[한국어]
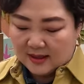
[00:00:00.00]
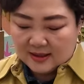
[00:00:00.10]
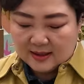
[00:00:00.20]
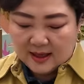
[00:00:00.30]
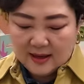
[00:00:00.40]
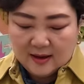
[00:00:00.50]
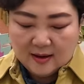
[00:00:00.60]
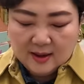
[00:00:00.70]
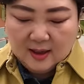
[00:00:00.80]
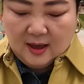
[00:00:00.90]
같은데요.
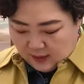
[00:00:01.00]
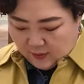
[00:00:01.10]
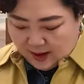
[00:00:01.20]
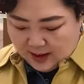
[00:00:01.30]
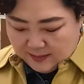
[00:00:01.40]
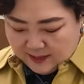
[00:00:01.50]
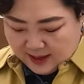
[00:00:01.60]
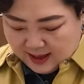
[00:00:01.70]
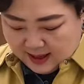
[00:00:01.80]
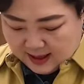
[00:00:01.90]

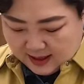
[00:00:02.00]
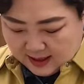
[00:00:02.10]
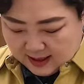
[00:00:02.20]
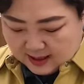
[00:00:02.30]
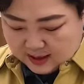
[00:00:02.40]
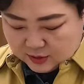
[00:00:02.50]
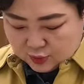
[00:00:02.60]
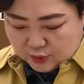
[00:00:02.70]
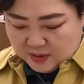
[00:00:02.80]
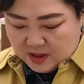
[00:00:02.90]
관리비가 예,
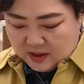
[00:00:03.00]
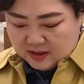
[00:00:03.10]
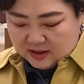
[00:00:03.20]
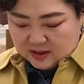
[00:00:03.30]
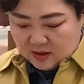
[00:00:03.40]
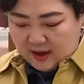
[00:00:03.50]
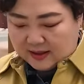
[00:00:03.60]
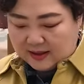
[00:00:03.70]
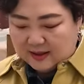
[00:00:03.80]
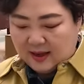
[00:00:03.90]
조금 밀려 있을 것
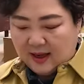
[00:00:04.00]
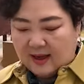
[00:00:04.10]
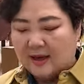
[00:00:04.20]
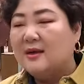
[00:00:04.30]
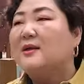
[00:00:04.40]
같은데